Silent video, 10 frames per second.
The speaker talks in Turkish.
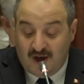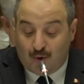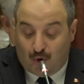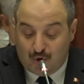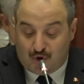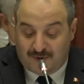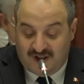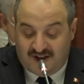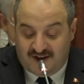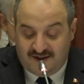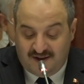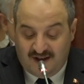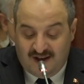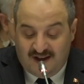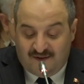konuşmaların
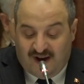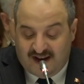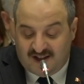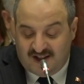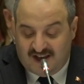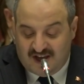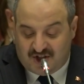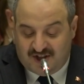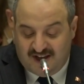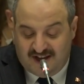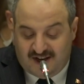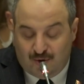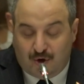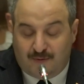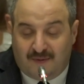faydalı geçtiğine
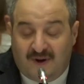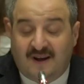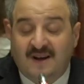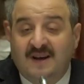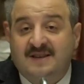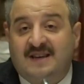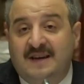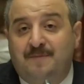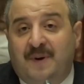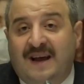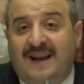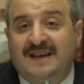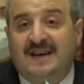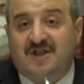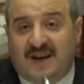inanıyorum ama Sayın
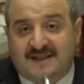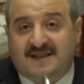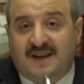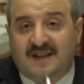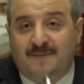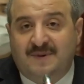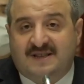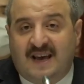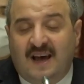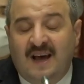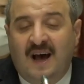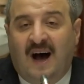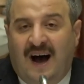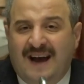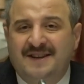Paylan geçen sene de bize
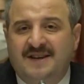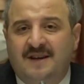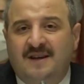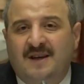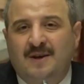aynı